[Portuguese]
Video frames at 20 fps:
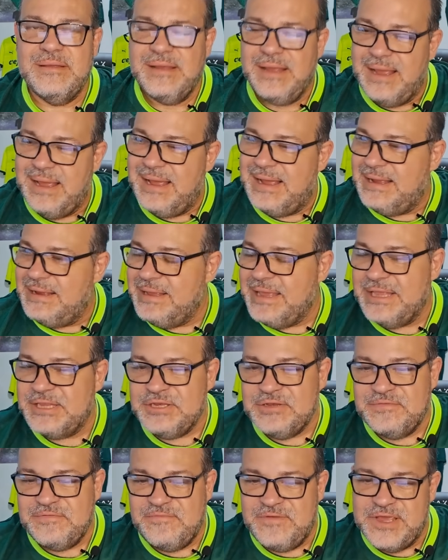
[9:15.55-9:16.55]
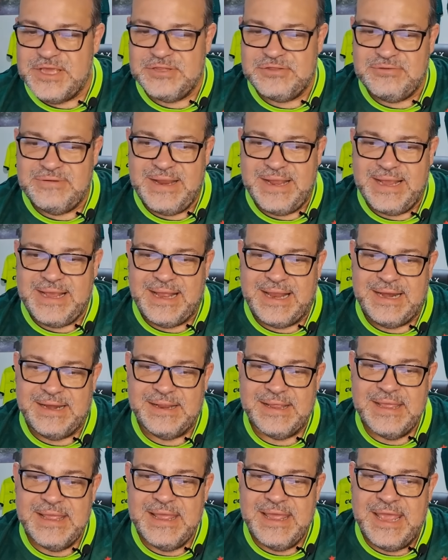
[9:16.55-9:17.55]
Ah, é difícil, né, cara?